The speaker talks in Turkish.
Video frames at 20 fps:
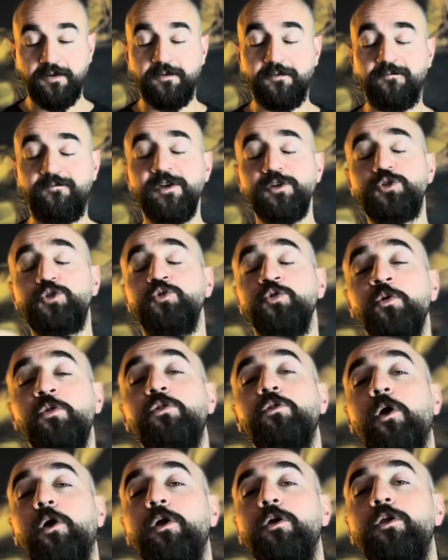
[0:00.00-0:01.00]
Ve şunu
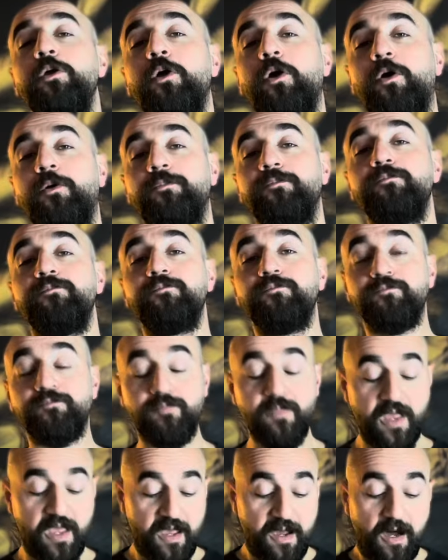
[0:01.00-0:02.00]
söylüyor.
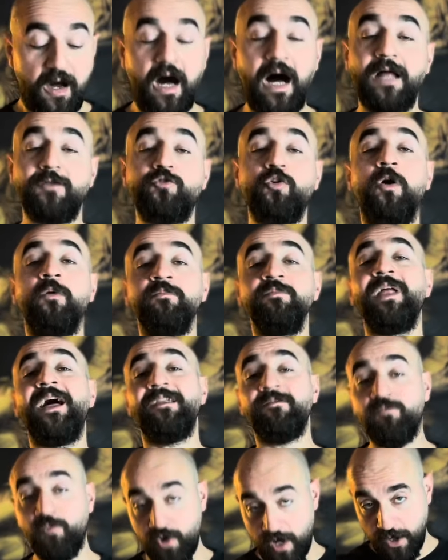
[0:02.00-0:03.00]
Atomlar
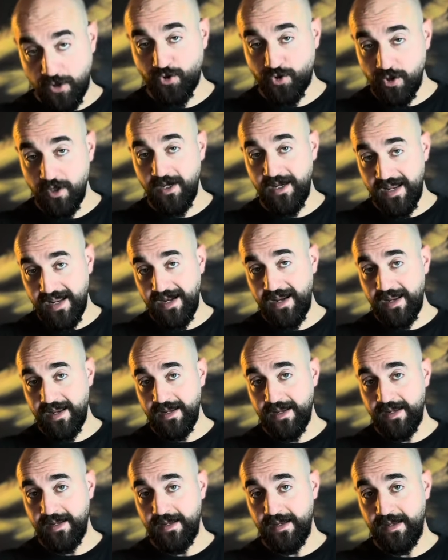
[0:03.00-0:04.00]
molekülleri,
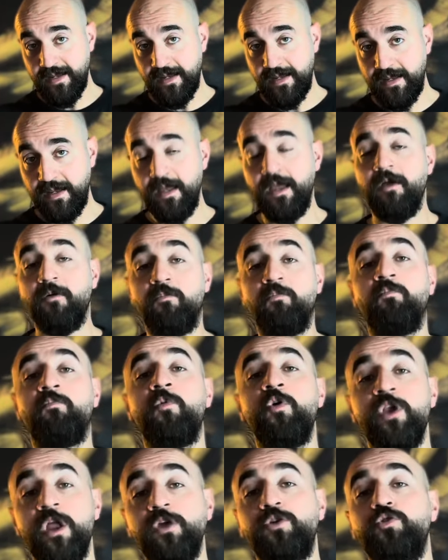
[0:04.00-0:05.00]

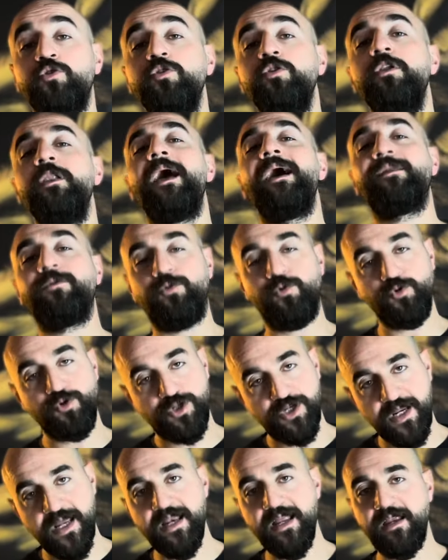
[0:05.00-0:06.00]
moleküller
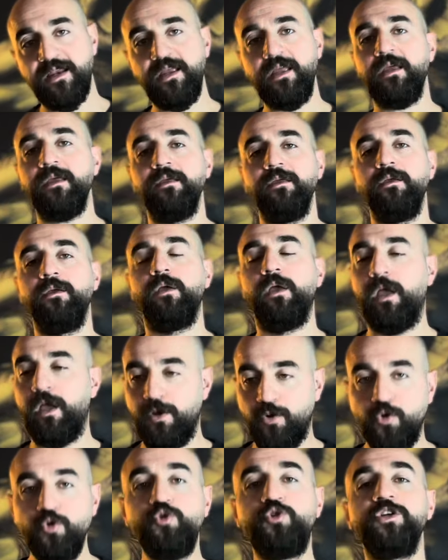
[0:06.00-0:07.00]
hücreleri
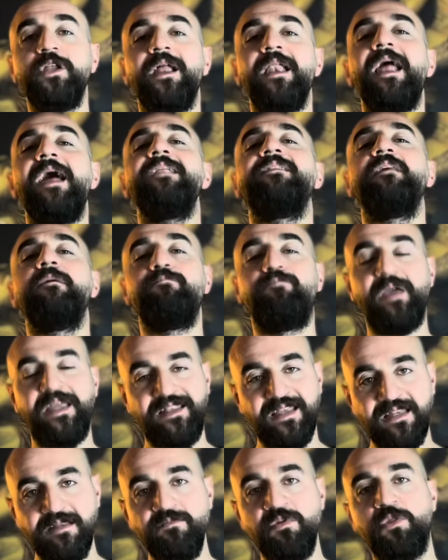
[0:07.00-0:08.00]
hücreler de
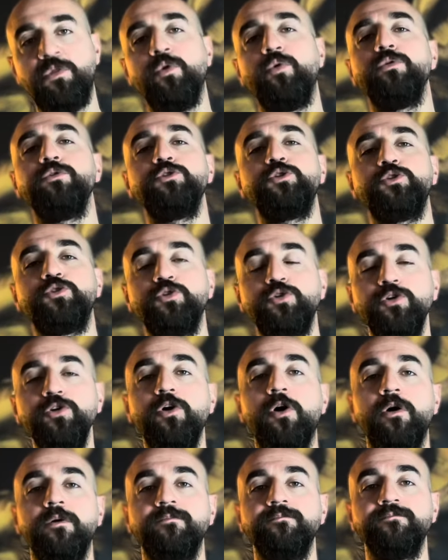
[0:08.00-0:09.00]
bedenimizi
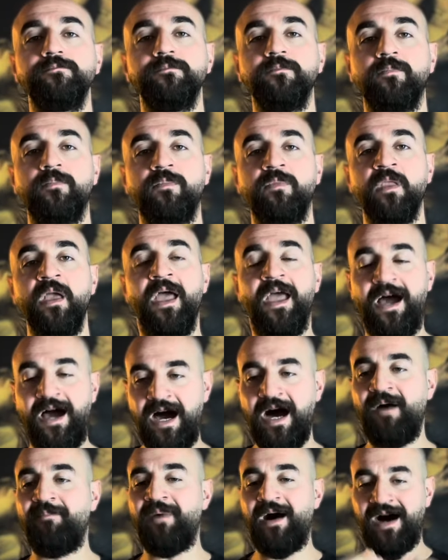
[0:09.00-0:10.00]
oluşturuyor.
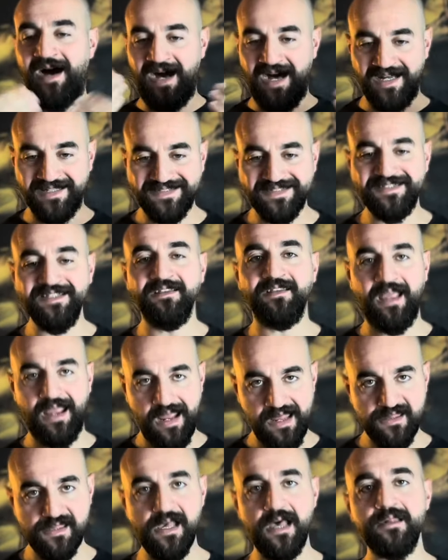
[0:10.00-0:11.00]
Ama aslında
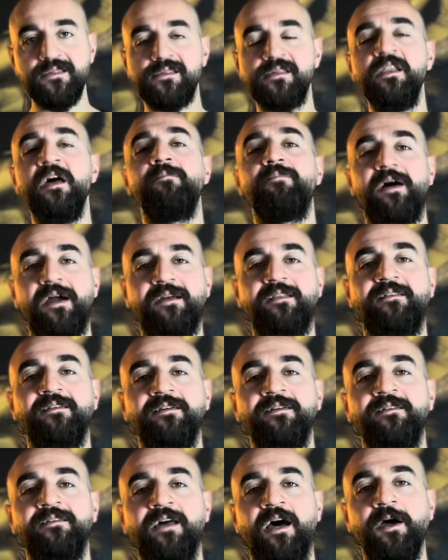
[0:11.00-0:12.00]
esasına
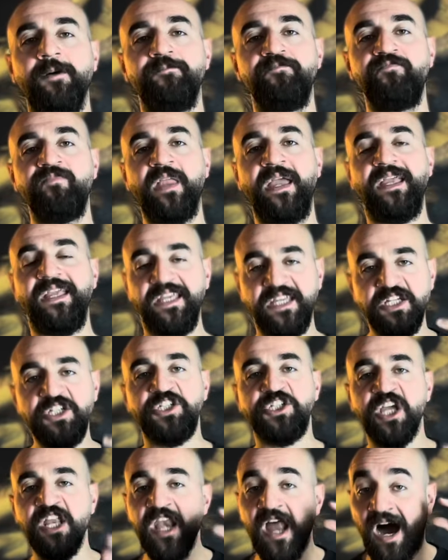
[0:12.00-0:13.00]
baktığında
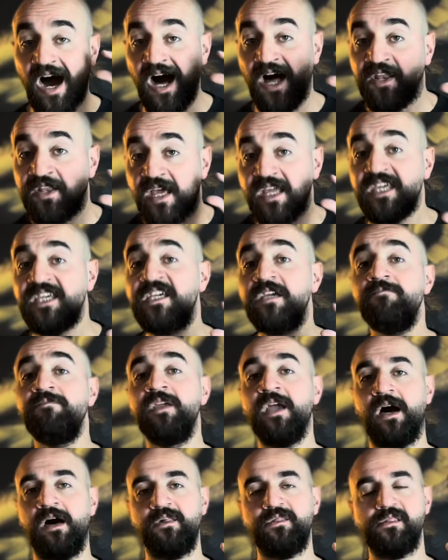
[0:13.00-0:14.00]
işin ana
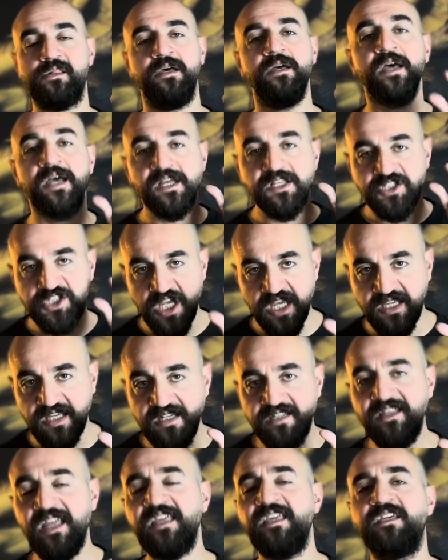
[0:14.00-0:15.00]
kimyası,
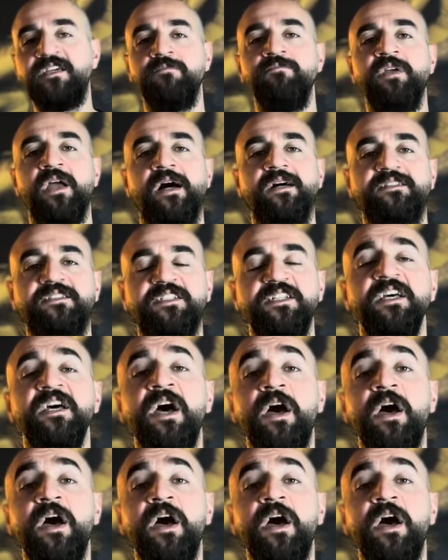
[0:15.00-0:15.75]
çekirdek kimyası